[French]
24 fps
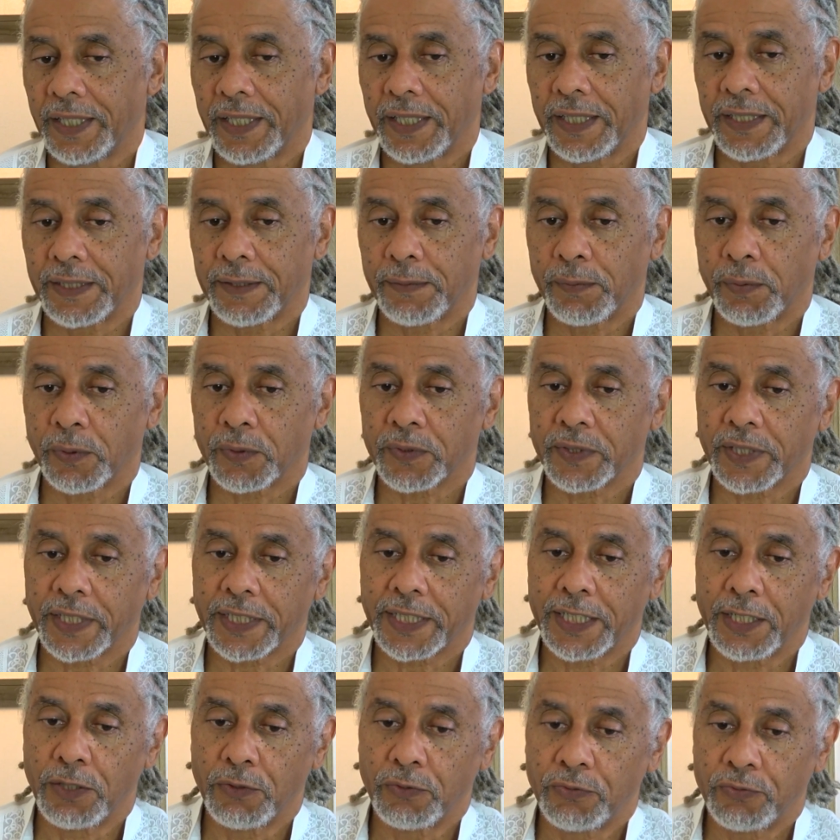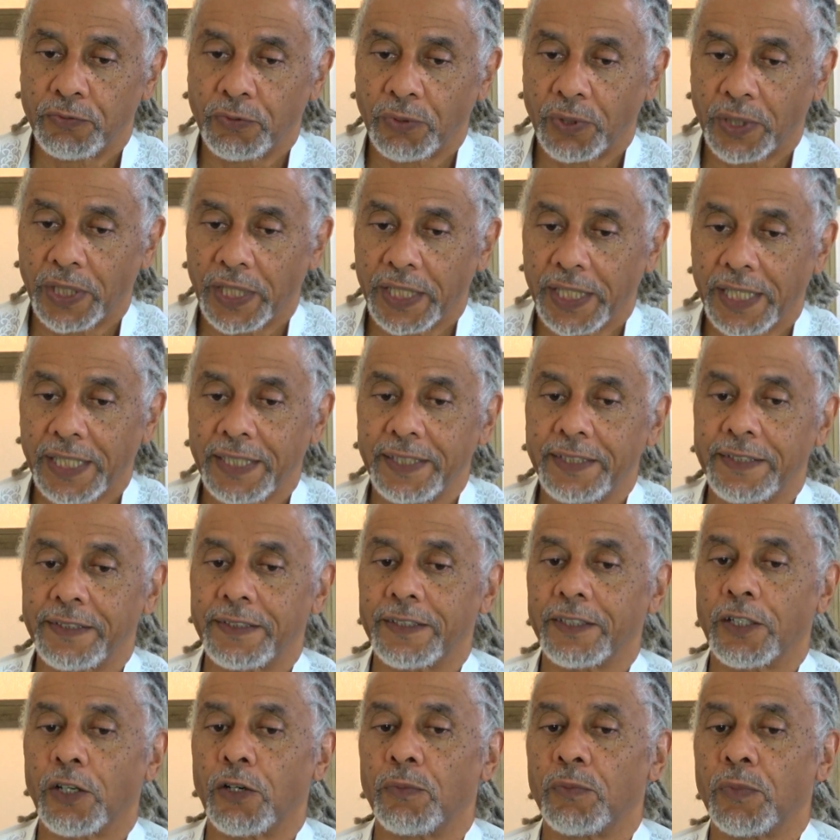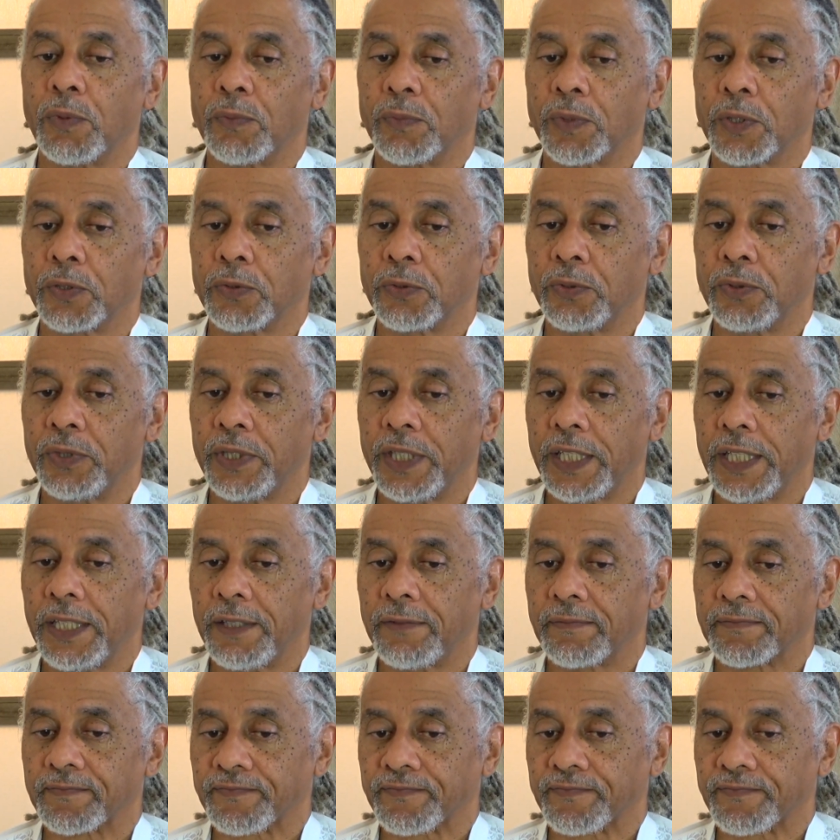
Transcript: Et c'est pour ça qu'il nous faut réaliser à un moment donné